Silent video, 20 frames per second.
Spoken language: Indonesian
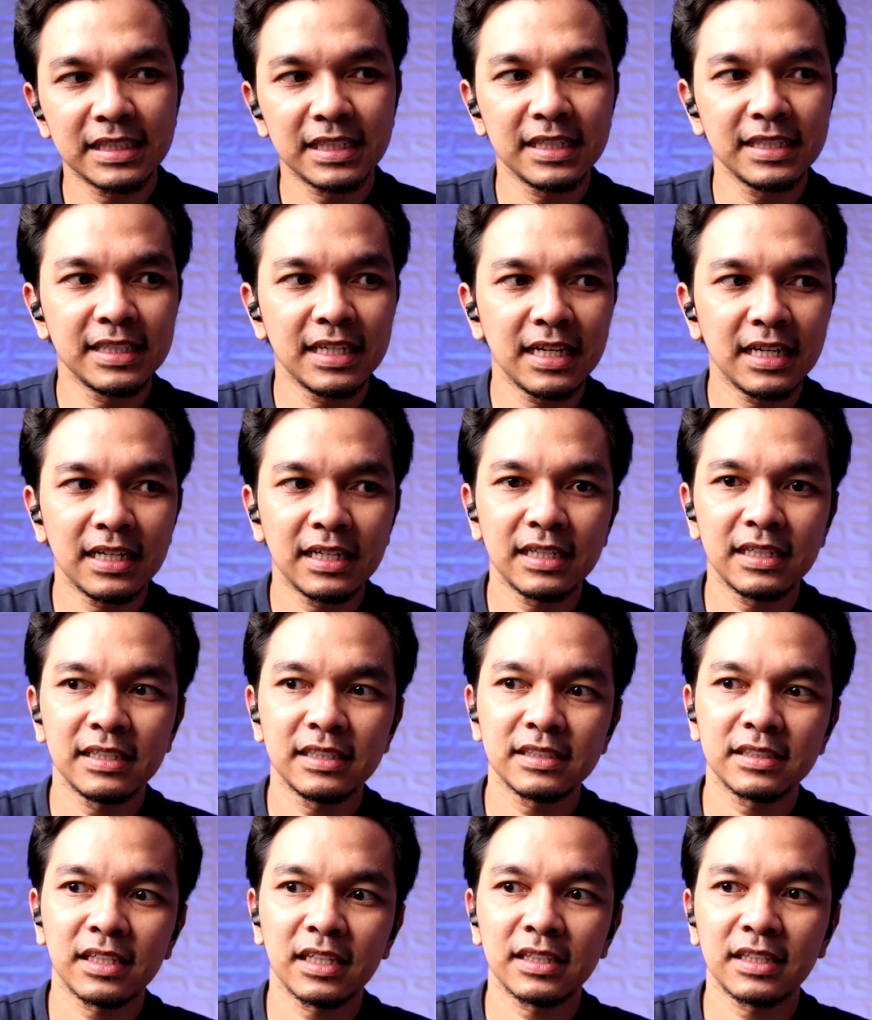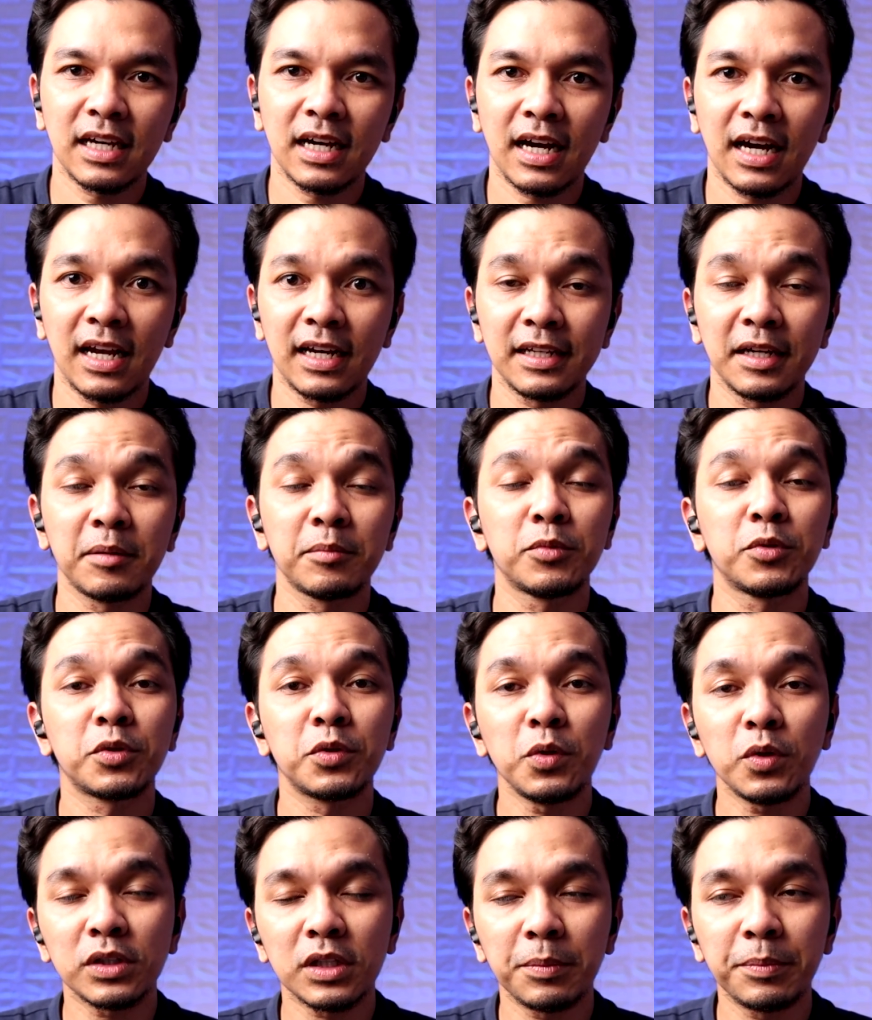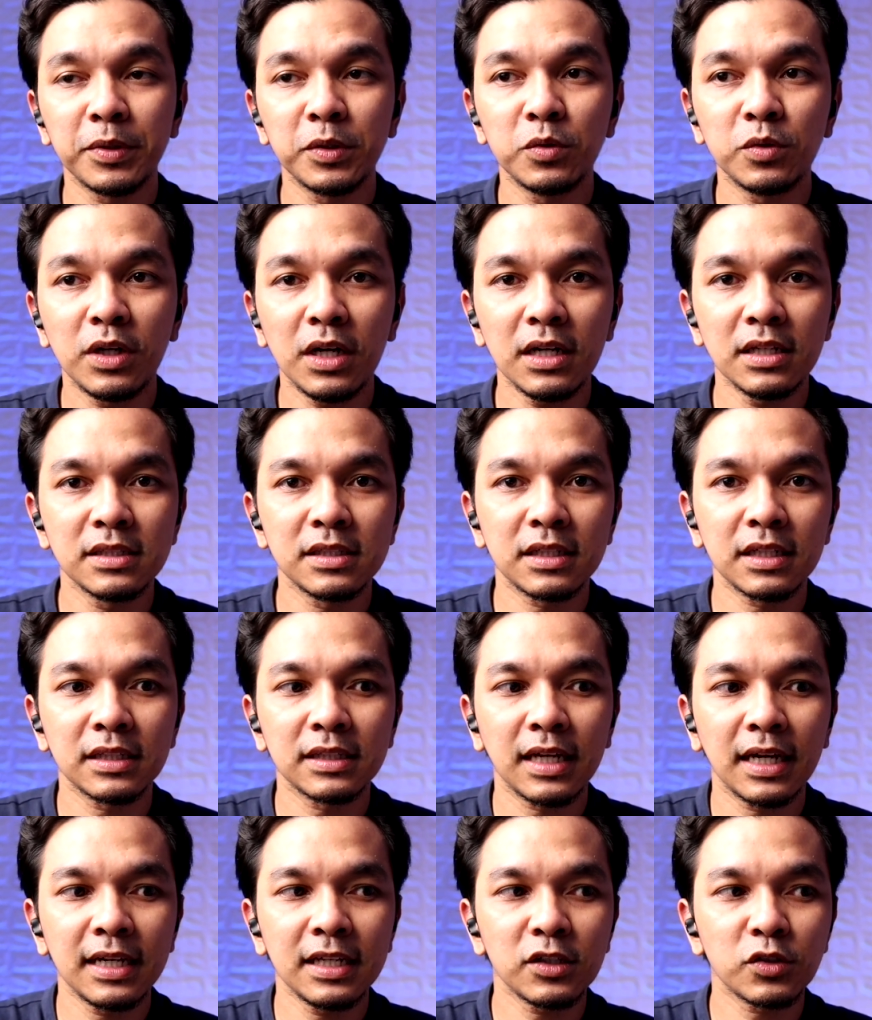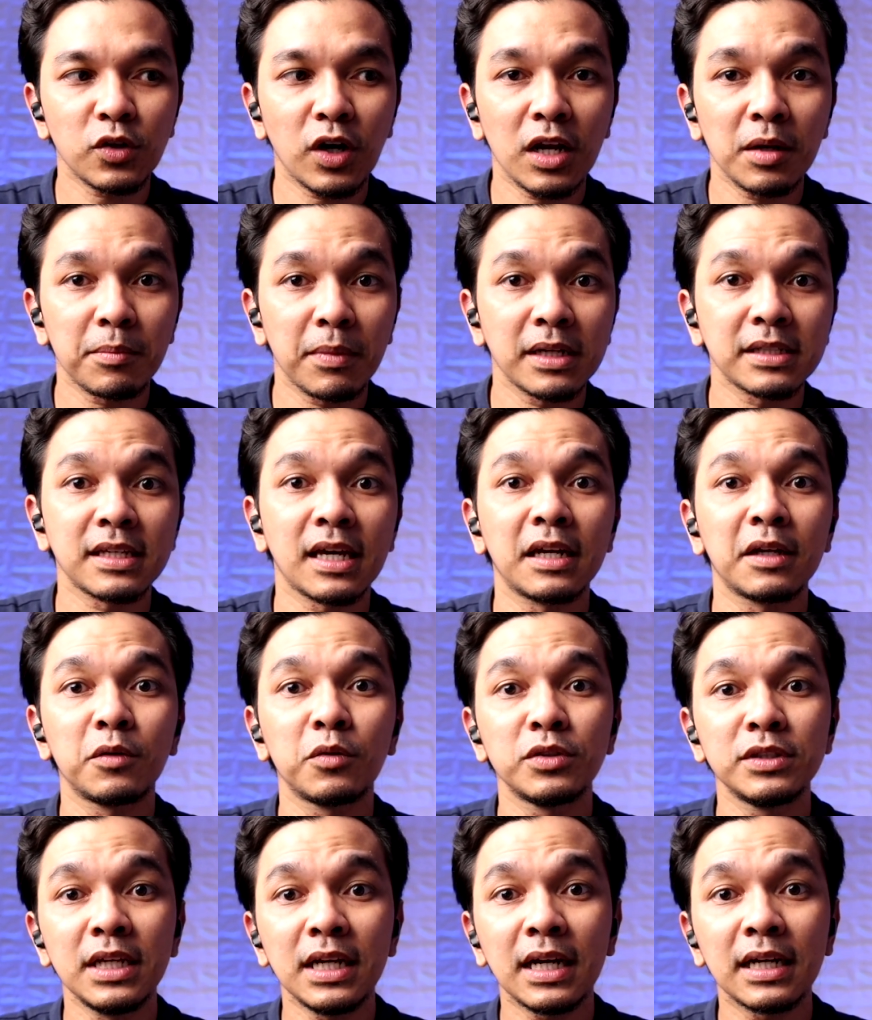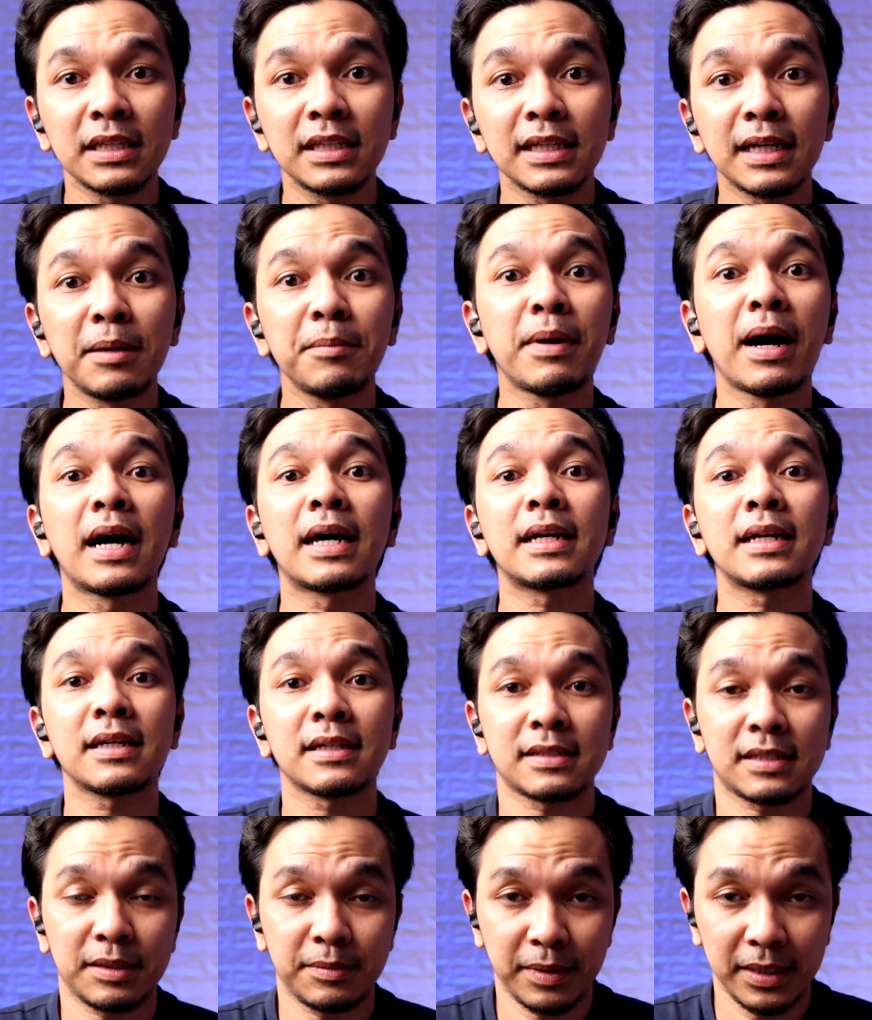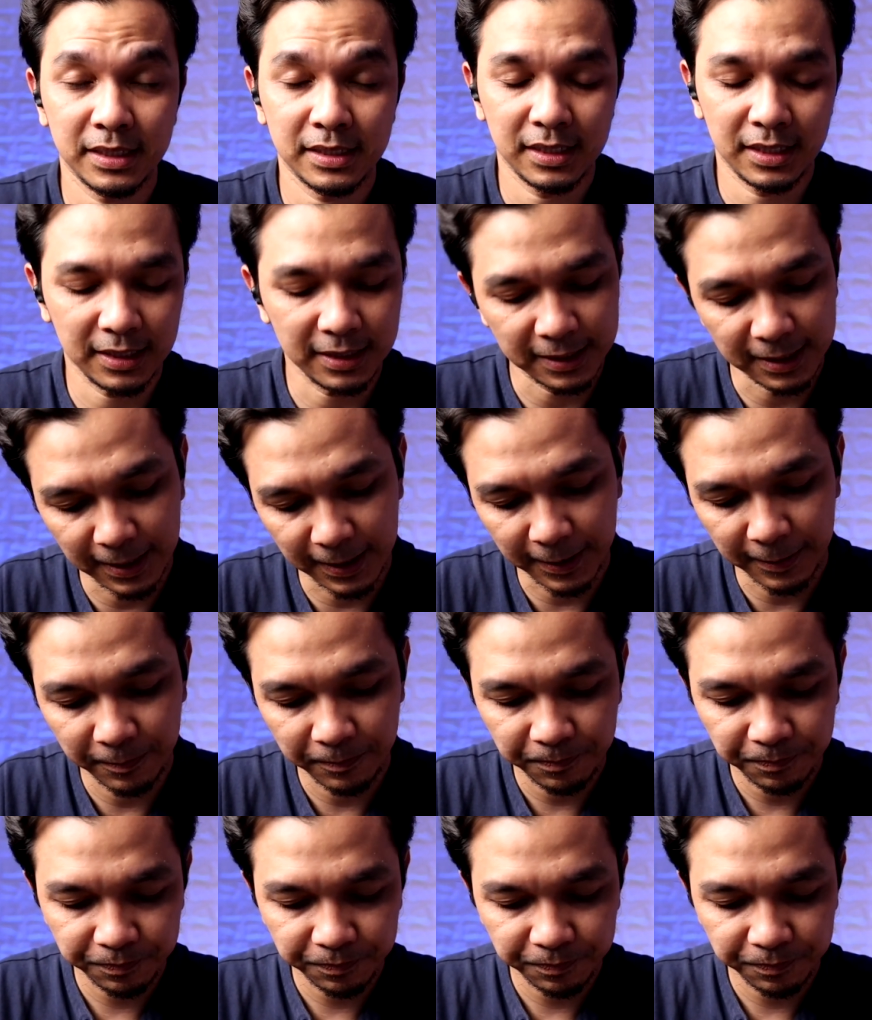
istrinya tentang hal yang buruk, tapi juga nyeritain soal masa lalunya ketika bareng sama istrinya.